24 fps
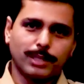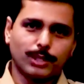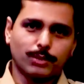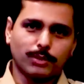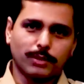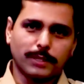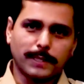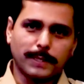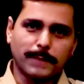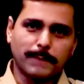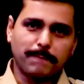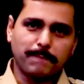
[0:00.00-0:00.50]

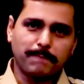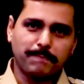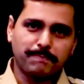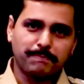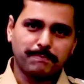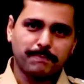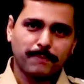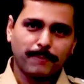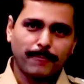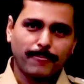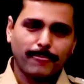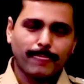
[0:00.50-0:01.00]
मतभेद हो गया
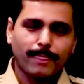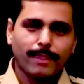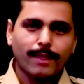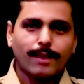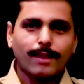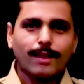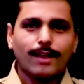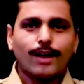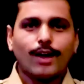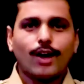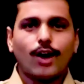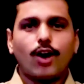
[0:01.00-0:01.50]

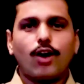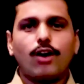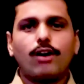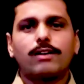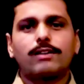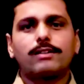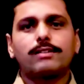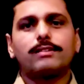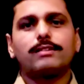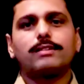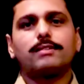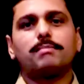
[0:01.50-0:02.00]

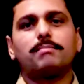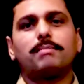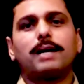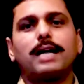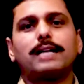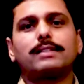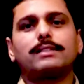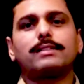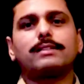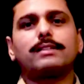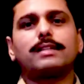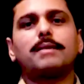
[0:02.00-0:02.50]
और
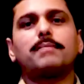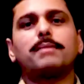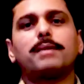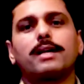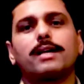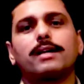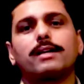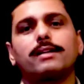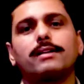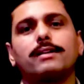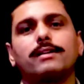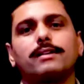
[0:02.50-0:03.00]
बात
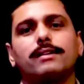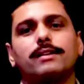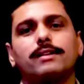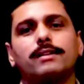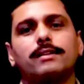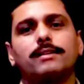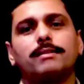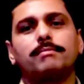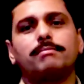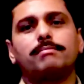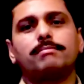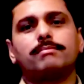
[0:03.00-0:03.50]
इतना बढ़ा कि
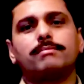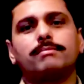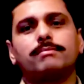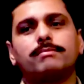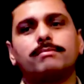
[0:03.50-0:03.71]
आ,